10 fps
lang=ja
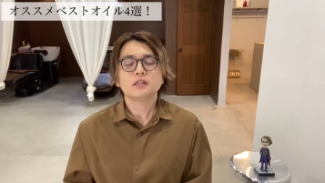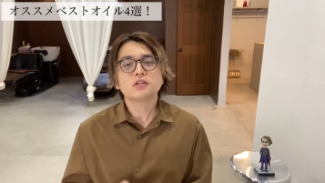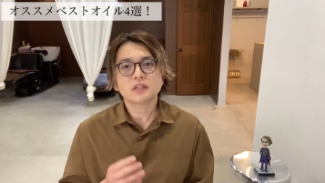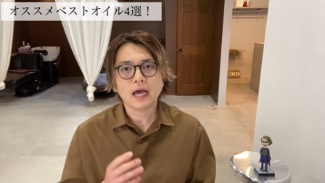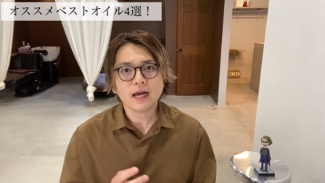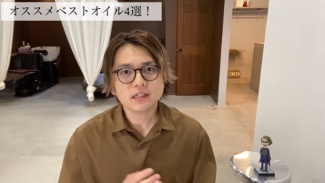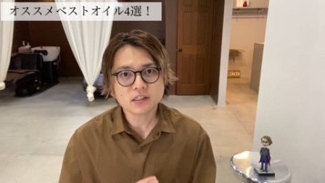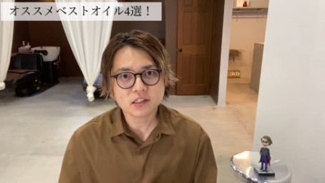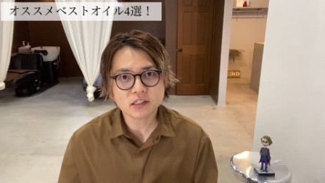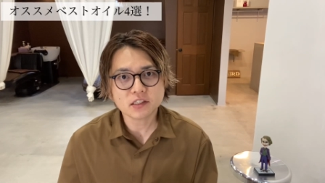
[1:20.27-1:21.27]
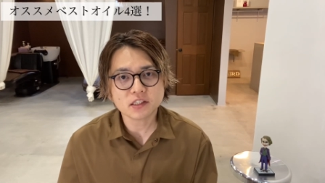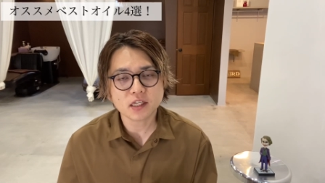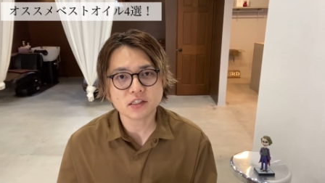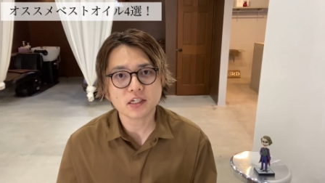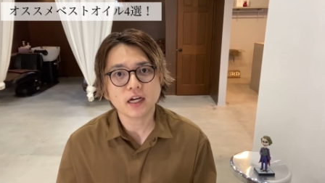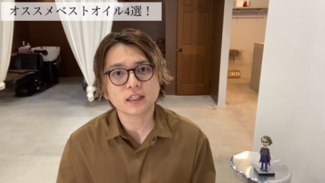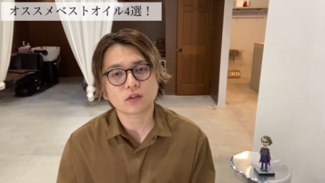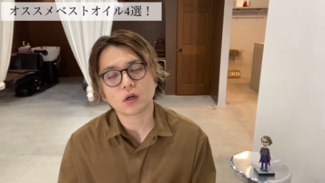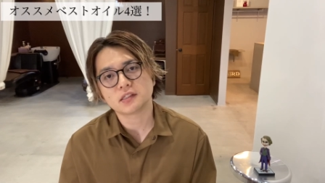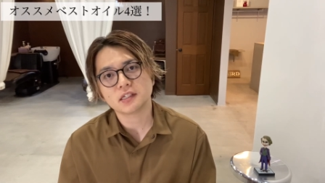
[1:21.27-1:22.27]
ですので、安心して地肌
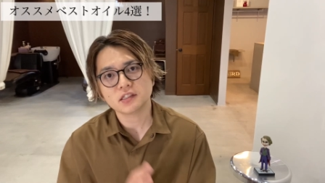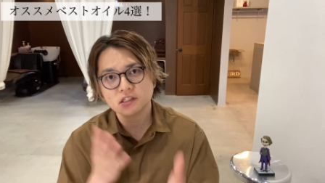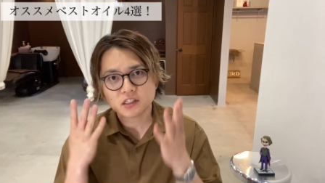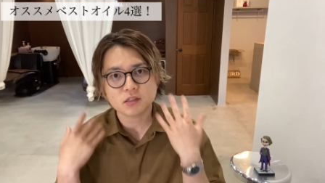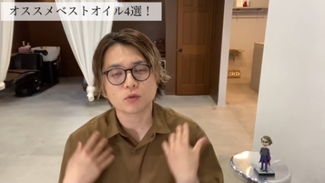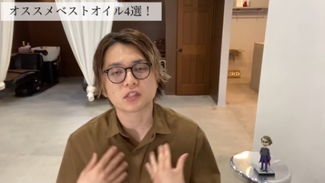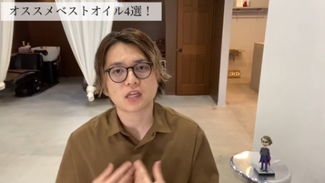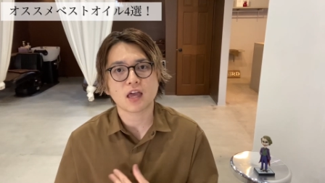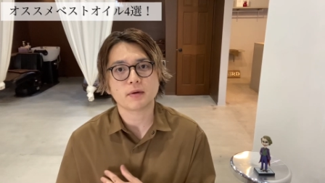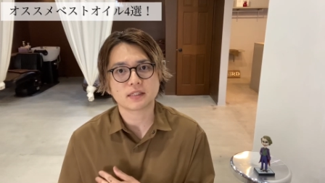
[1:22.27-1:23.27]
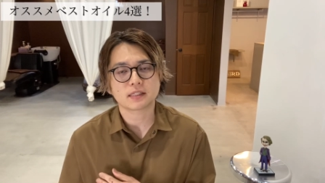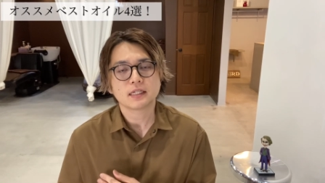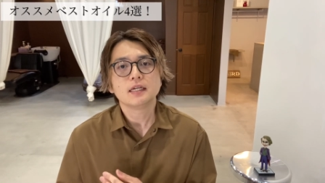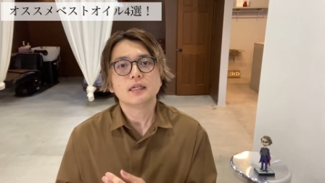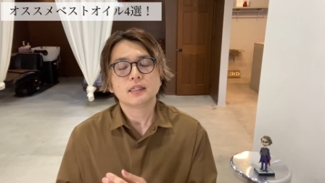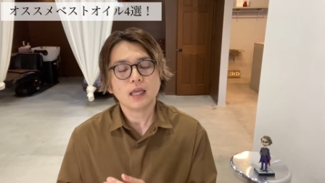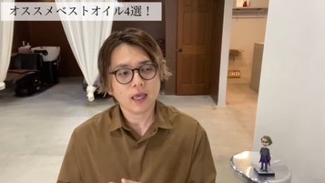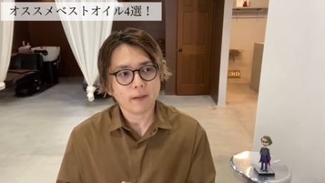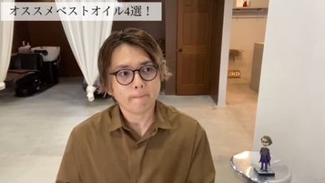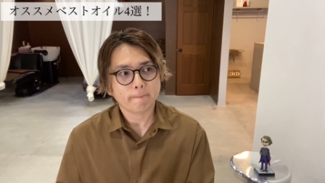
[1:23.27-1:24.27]
とか全身にも使えます。で、
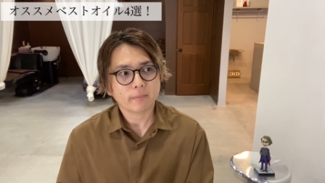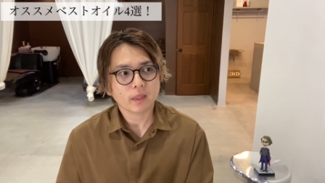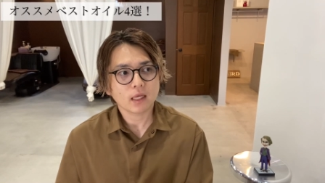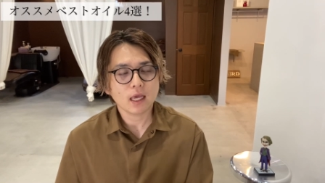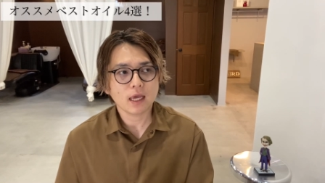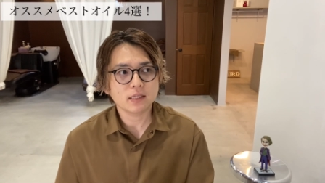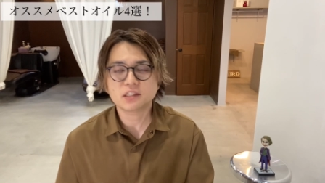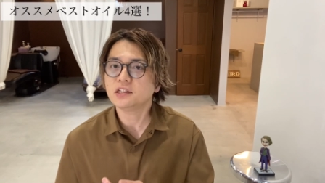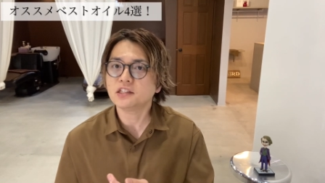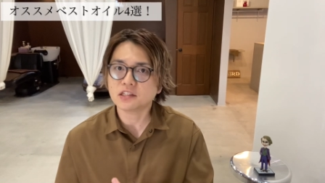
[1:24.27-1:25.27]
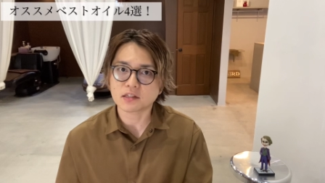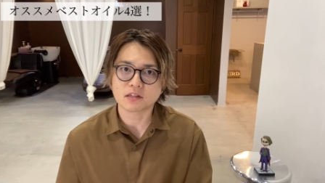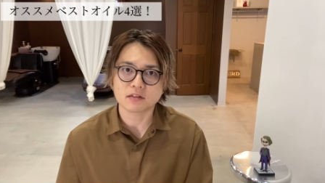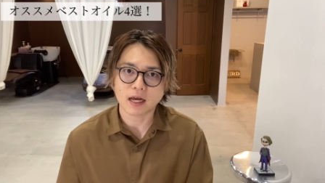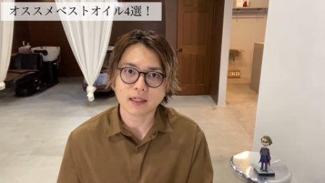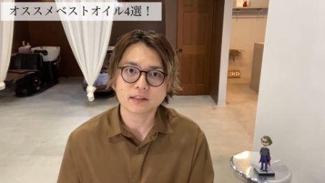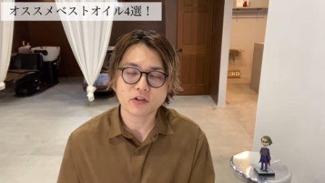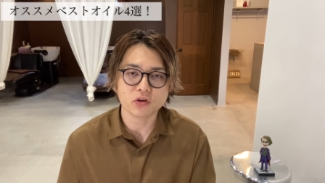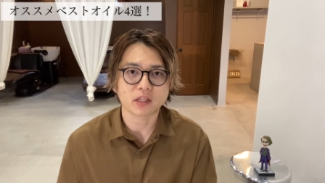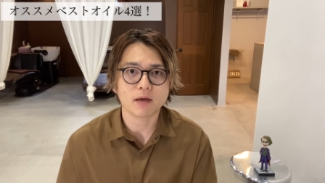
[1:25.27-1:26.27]
1日ですぐ流せ
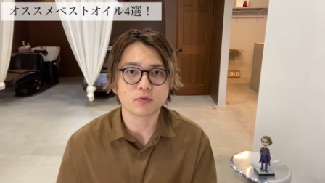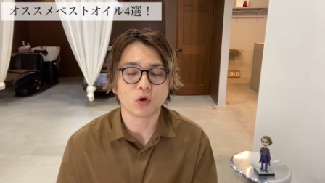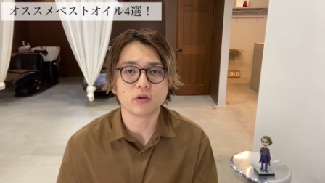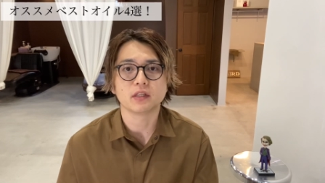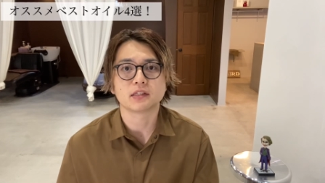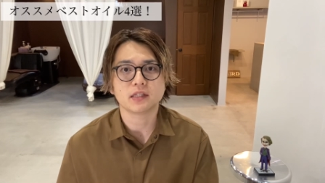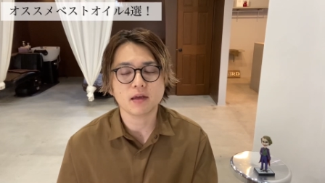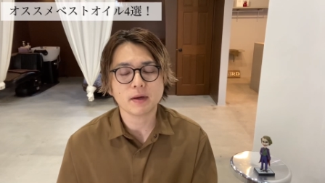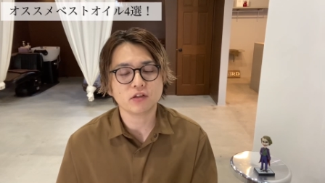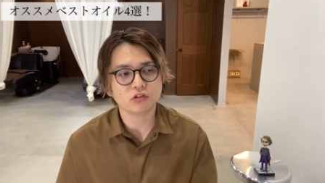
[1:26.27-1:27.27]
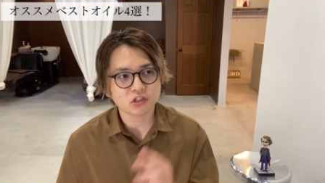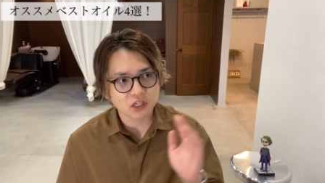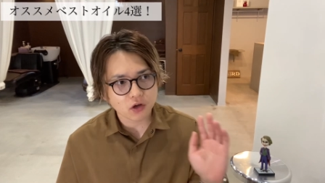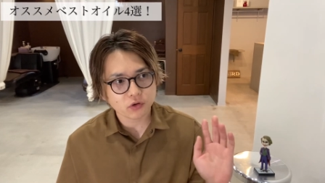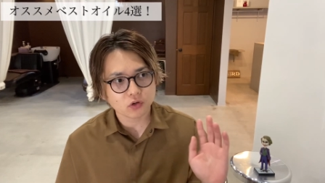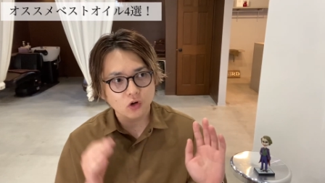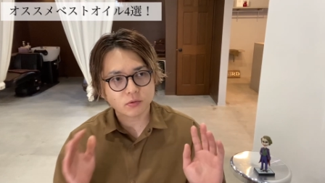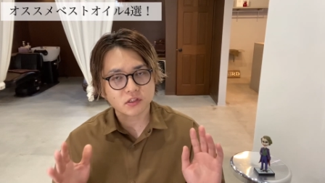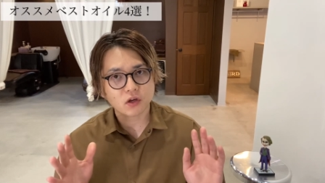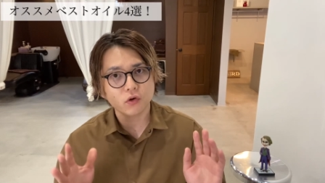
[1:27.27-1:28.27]
るようなタイプのオイルですね。油脂系オイル、鉱
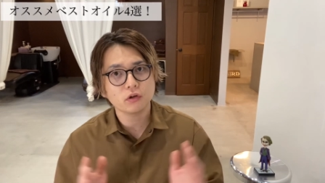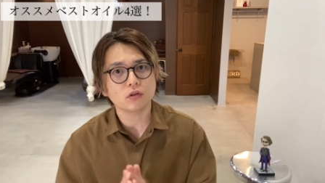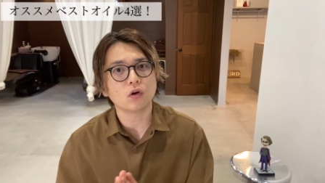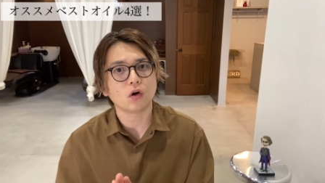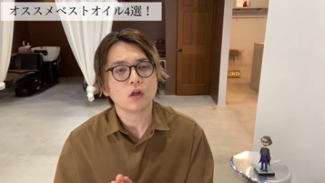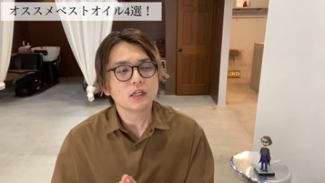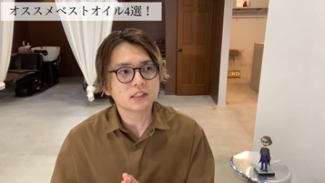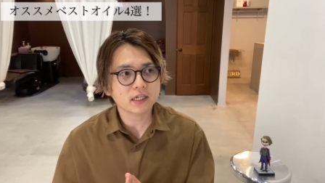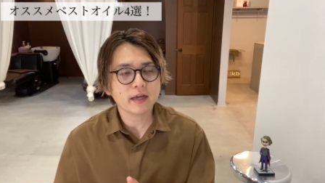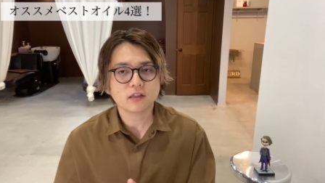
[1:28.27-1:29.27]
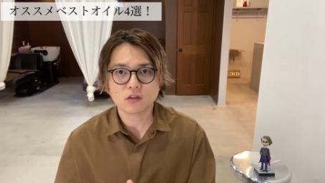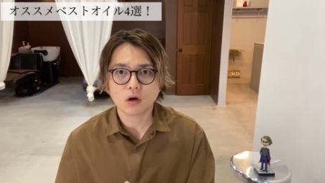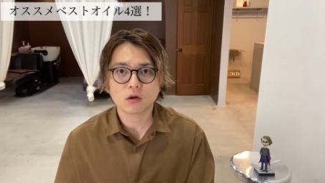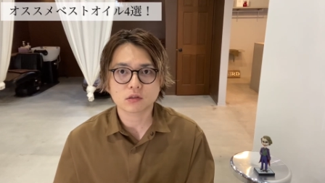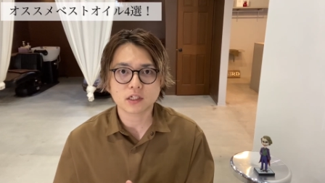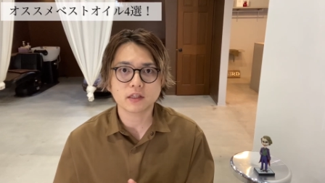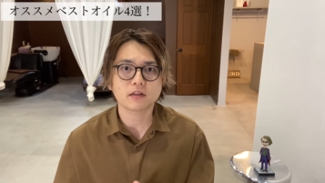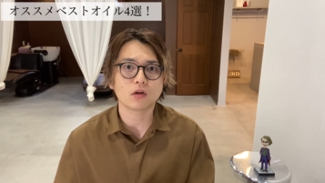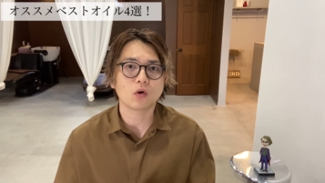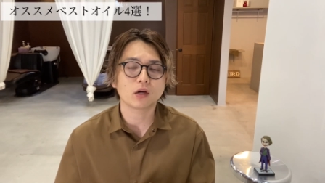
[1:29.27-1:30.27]
物系オイルの違いっていうのは、
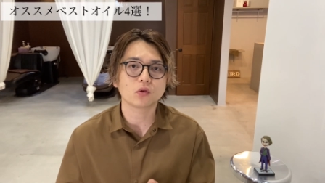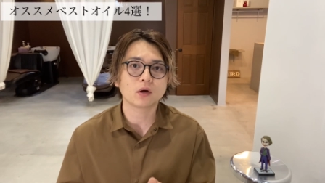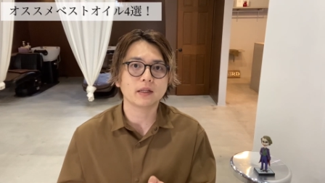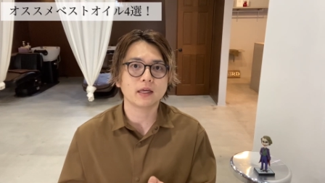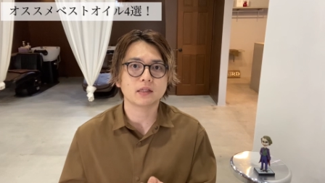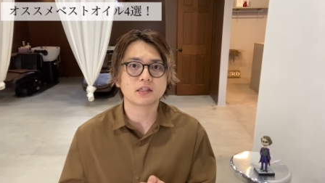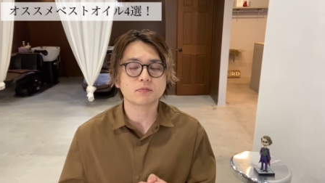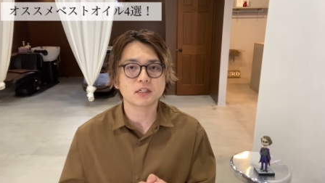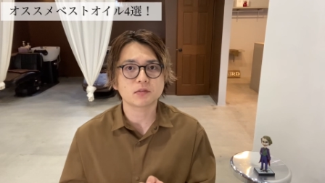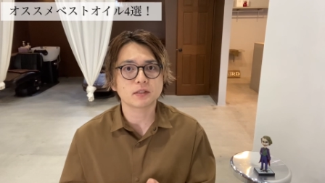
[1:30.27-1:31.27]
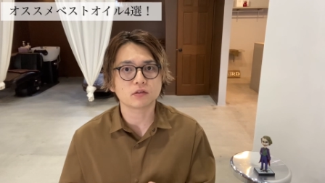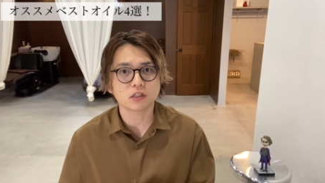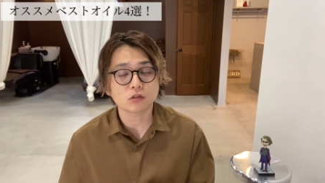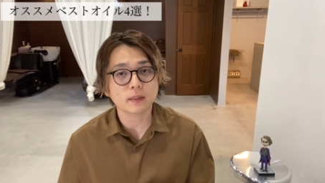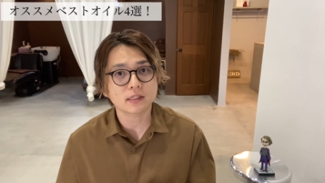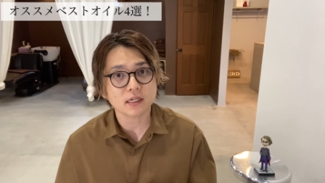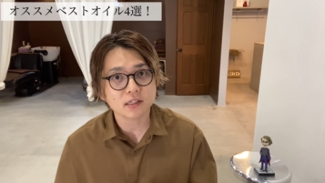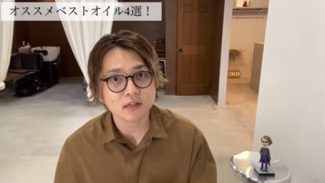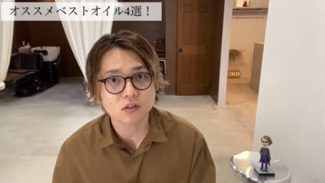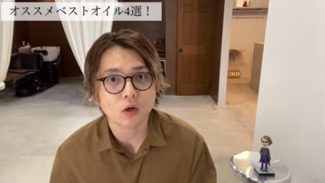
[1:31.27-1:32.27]
チャンネルの他動画で説明してますので、ちょっと再
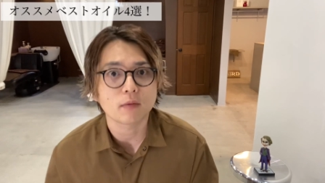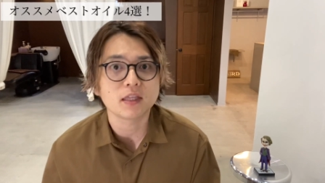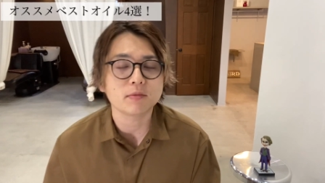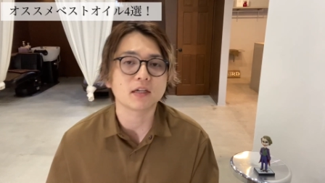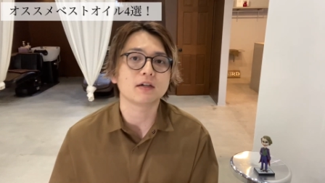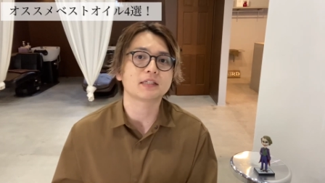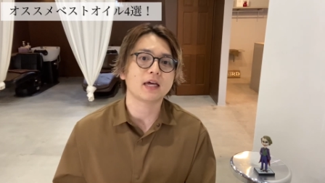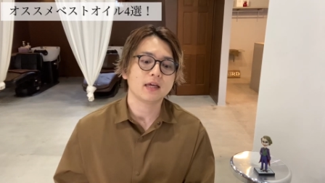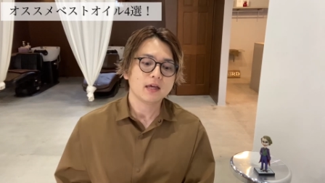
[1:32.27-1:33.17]
生リストから見てみてください。